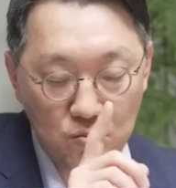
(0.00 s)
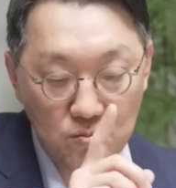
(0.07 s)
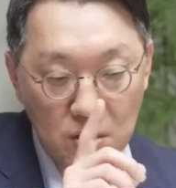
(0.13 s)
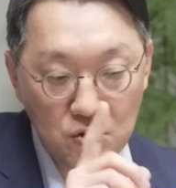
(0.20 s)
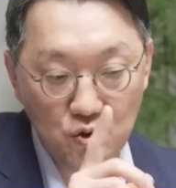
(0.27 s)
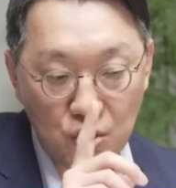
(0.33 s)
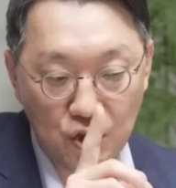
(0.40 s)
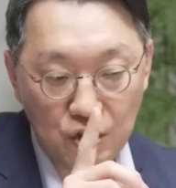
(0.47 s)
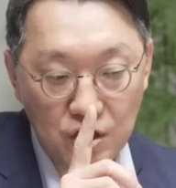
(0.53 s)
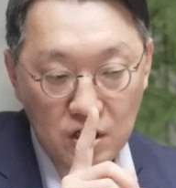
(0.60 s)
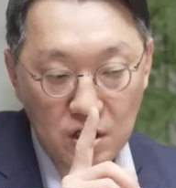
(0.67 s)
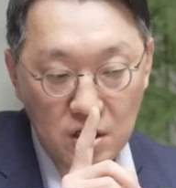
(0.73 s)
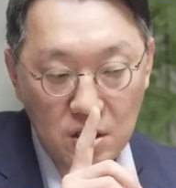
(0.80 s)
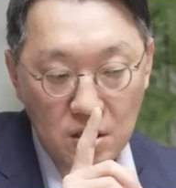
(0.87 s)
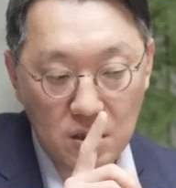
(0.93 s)
순매수
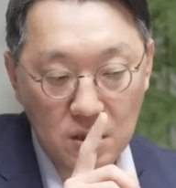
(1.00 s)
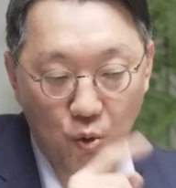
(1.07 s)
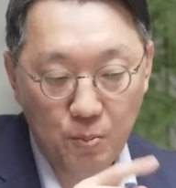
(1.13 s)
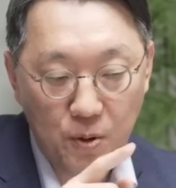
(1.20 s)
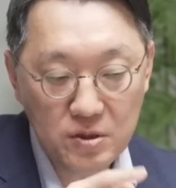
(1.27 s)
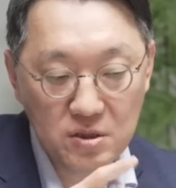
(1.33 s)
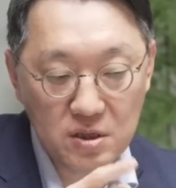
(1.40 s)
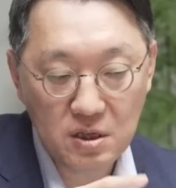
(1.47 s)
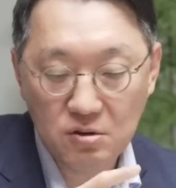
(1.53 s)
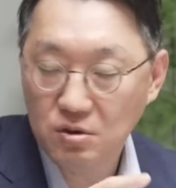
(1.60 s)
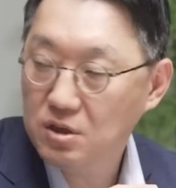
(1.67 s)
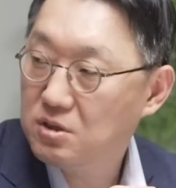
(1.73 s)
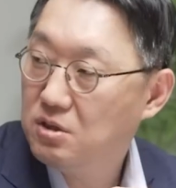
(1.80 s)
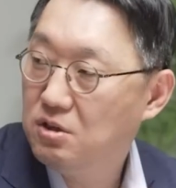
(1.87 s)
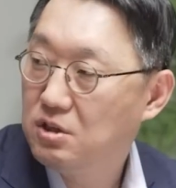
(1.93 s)
1위가 고버스라
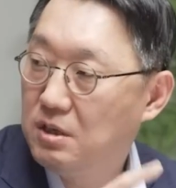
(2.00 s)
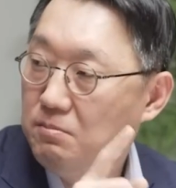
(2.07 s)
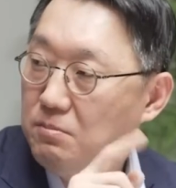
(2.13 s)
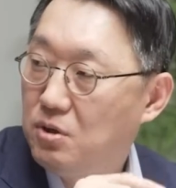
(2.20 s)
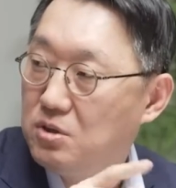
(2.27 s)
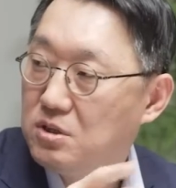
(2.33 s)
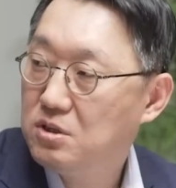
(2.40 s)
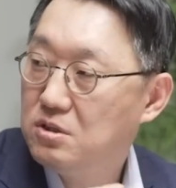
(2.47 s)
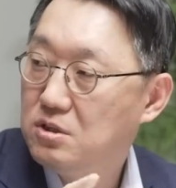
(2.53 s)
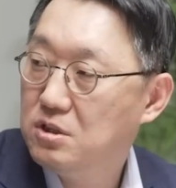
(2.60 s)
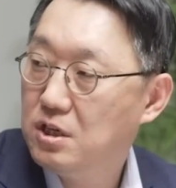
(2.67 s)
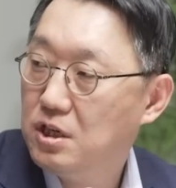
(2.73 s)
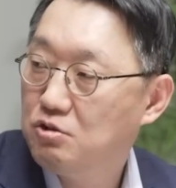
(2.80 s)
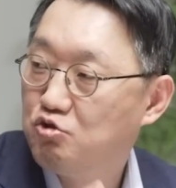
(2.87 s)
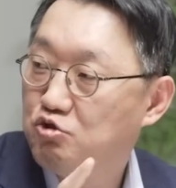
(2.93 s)
그래서
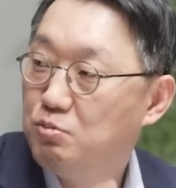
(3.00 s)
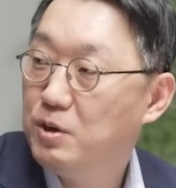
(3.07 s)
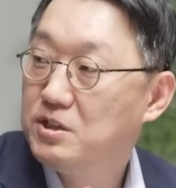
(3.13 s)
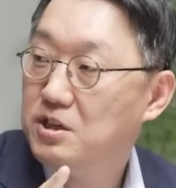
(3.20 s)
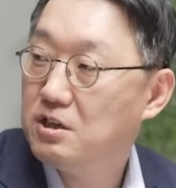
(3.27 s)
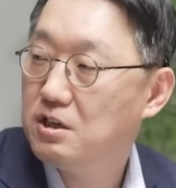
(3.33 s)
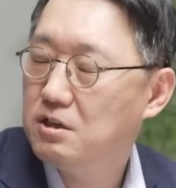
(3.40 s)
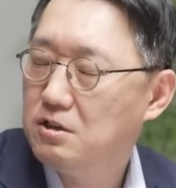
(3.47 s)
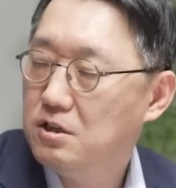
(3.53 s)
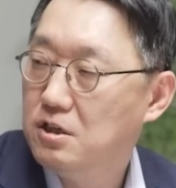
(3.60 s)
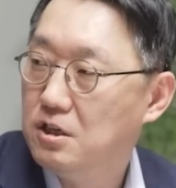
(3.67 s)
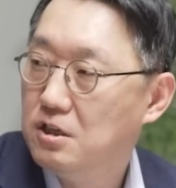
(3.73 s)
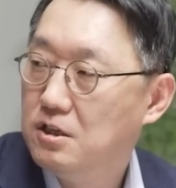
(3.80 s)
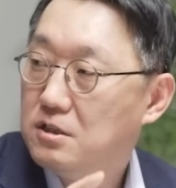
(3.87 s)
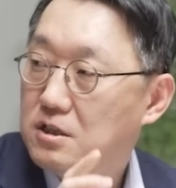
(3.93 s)
인버스의 두
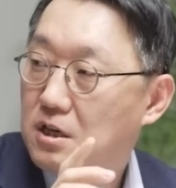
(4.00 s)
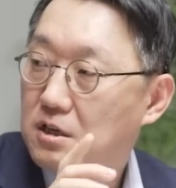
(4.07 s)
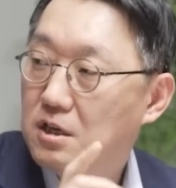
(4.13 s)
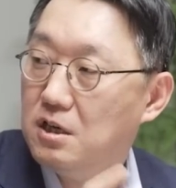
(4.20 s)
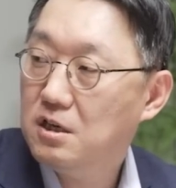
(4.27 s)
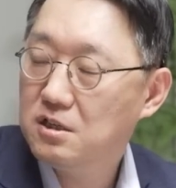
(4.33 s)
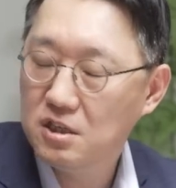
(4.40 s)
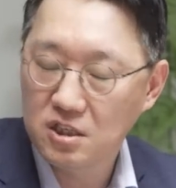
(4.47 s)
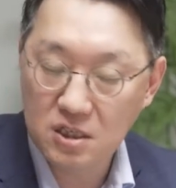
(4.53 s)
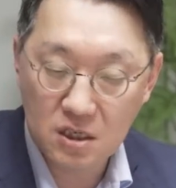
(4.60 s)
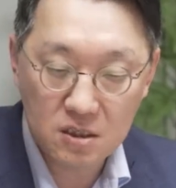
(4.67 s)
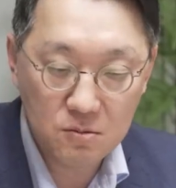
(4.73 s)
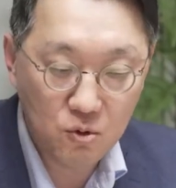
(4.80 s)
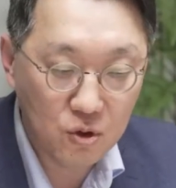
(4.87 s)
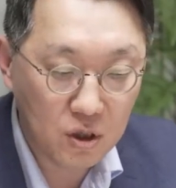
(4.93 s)
배짜리를 네. 산게
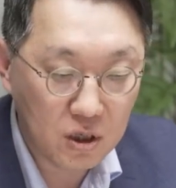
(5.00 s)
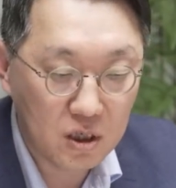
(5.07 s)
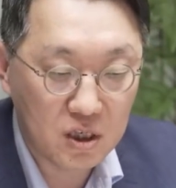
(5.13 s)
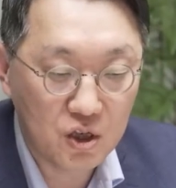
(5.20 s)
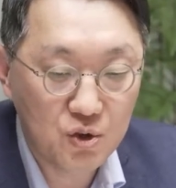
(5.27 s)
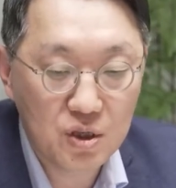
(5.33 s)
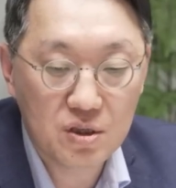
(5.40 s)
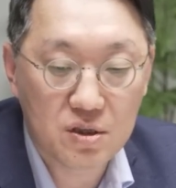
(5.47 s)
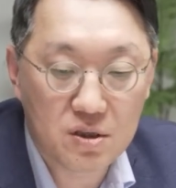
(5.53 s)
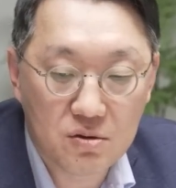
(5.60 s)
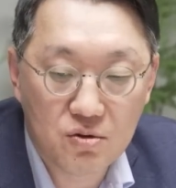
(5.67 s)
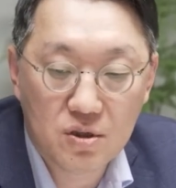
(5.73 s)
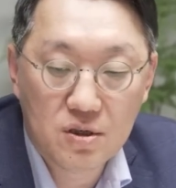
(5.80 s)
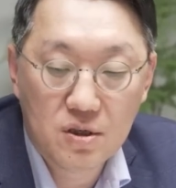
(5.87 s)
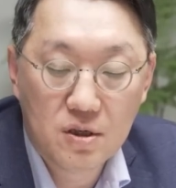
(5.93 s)
기사를 보니까
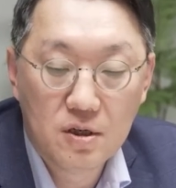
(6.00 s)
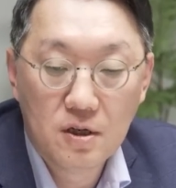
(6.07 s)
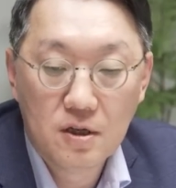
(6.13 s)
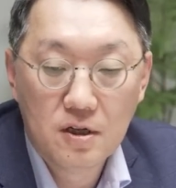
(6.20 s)
1위더라고요. 네.